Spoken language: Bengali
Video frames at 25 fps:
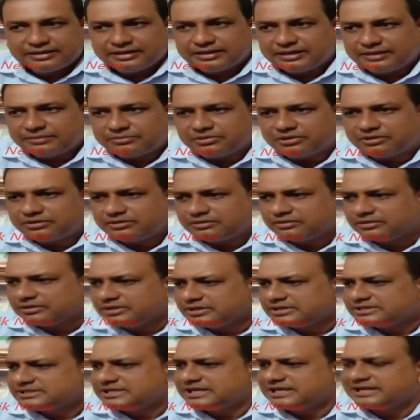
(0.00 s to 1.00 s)
এবং
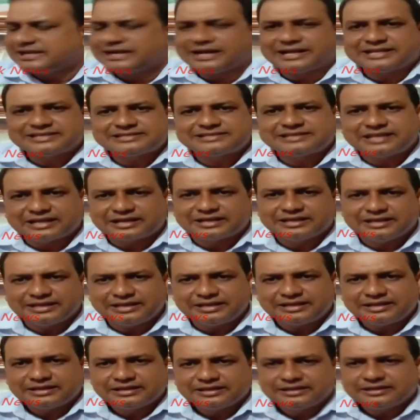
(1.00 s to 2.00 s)
সেই কাজটাকে
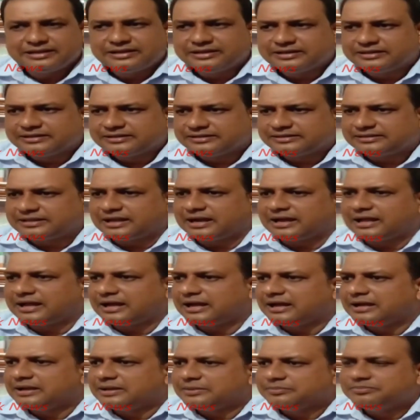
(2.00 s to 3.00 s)
তারা
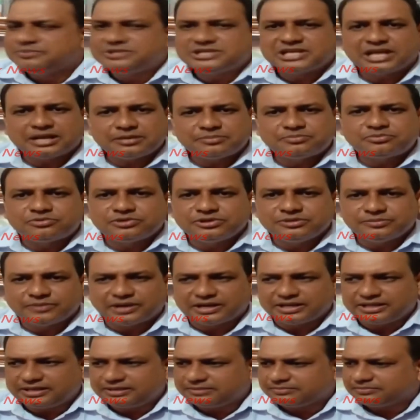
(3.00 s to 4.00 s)
বিশাল
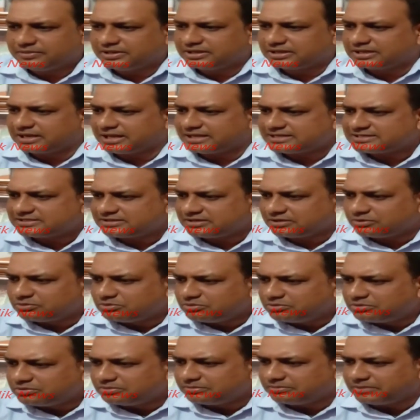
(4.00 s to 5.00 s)
পরিমাণে মানে কাজটা
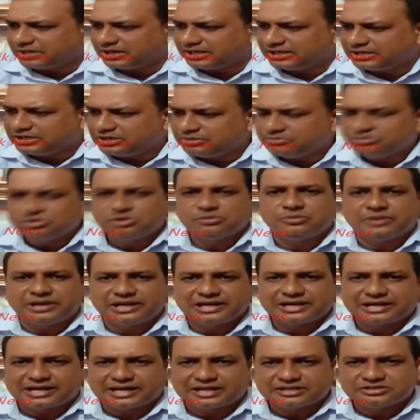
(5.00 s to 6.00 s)
নুন মানে
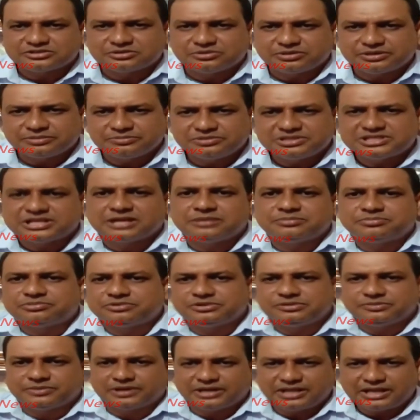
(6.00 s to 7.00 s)
নিম্নমানের কাজ করে বিশাল
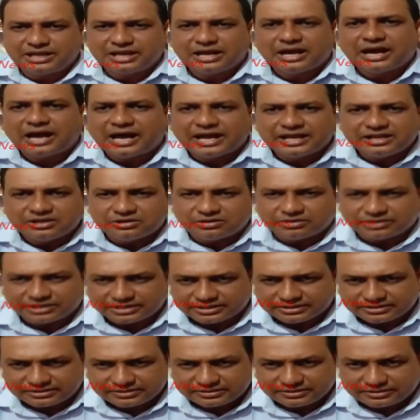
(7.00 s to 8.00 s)
পরিমাণে আয় করে
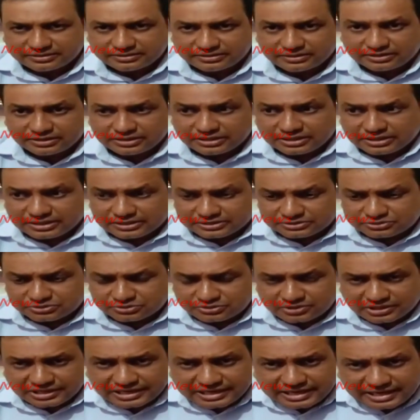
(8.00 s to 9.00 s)

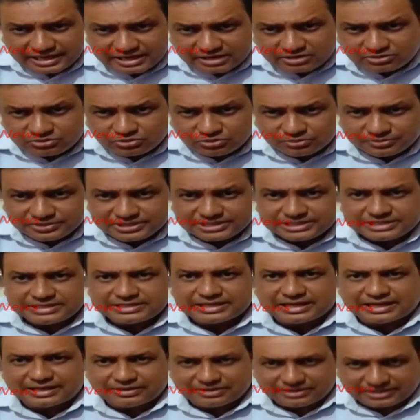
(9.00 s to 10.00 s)
সুতরাং এই
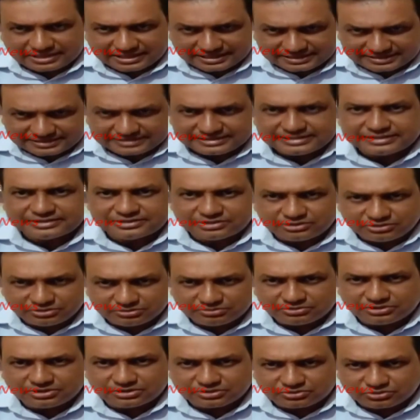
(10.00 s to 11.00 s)
কমিটিটা যে
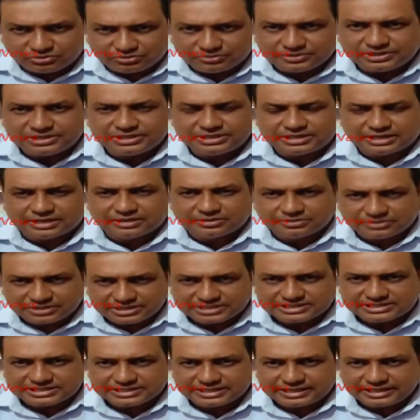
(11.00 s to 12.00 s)
তৃণমূলের কমিটিটা
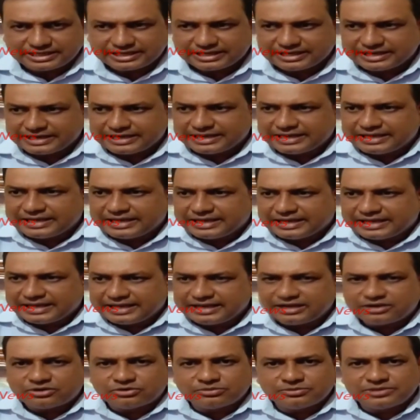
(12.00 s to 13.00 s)
হয়েছে এই
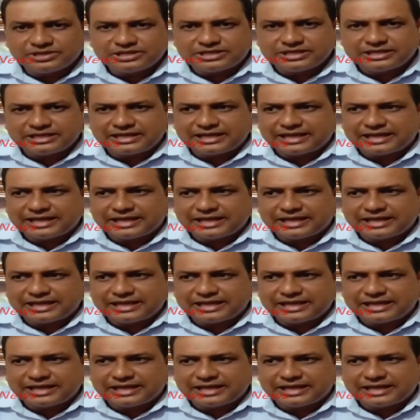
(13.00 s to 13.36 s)
কমিটি